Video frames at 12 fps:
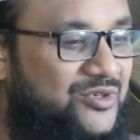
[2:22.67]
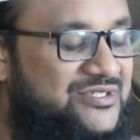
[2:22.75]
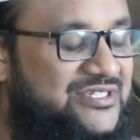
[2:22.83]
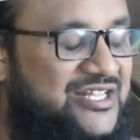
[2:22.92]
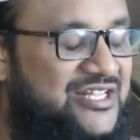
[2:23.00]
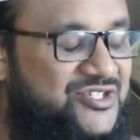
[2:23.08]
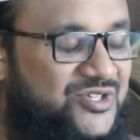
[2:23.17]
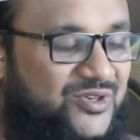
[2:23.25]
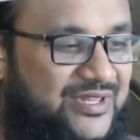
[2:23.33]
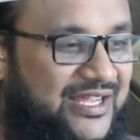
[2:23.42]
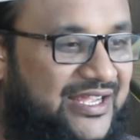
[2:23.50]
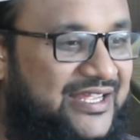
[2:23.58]
মন
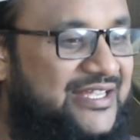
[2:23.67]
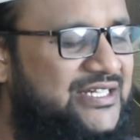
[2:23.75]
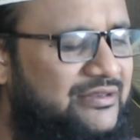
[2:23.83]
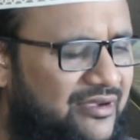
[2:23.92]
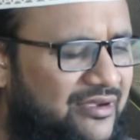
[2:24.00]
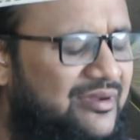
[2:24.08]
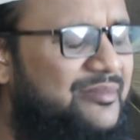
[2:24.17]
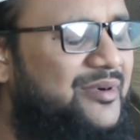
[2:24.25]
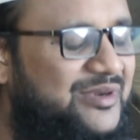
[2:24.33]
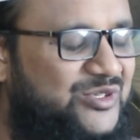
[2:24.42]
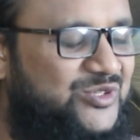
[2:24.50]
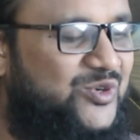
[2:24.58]
চাঞ্চল্য থাকে
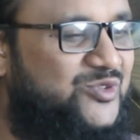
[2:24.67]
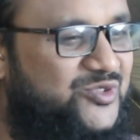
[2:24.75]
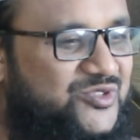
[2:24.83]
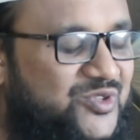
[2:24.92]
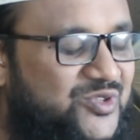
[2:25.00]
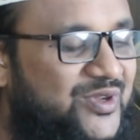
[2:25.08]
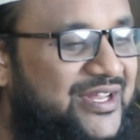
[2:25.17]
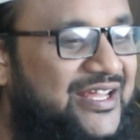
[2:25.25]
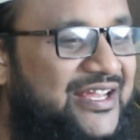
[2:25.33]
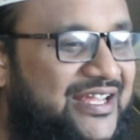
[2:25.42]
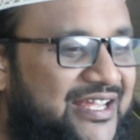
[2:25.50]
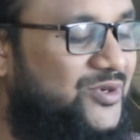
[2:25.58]
স্বাভাবিকভাবে মানুষ অসুস্থ
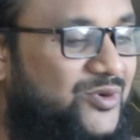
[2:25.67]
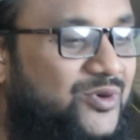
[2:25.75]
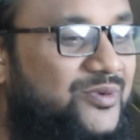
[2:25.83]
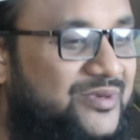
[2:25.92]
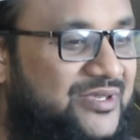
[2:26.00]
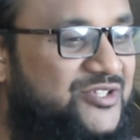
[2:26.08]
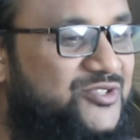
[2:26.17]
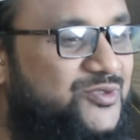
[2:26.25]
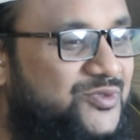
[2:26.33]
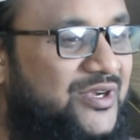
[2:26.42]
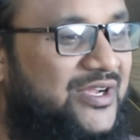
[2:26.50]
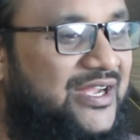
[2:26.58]
হলে দ্রুত
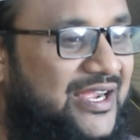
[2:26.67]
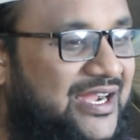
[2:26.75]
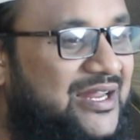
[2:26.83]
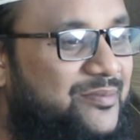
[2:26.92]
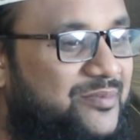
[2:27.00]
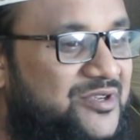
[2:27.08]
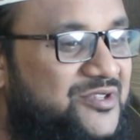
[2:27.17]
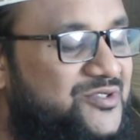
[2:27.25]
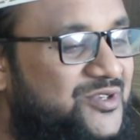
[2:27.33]
কিছু খারাপ